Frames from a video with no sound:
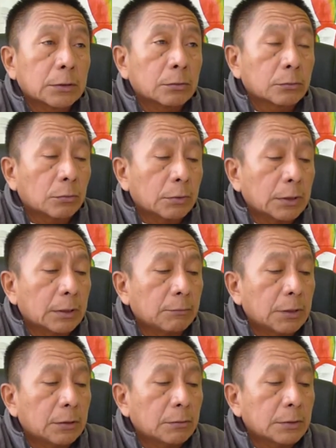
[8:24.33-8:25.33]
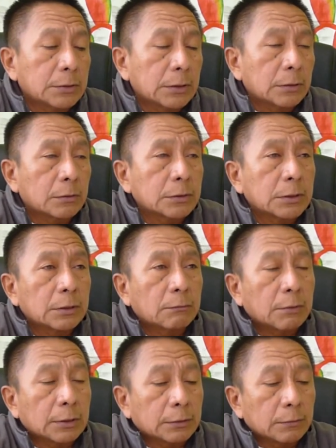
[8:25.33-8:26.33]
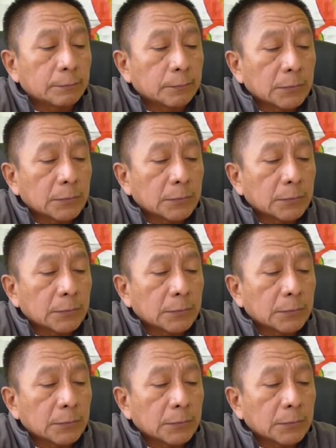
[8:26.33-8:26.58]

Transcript: de octubre de 1984,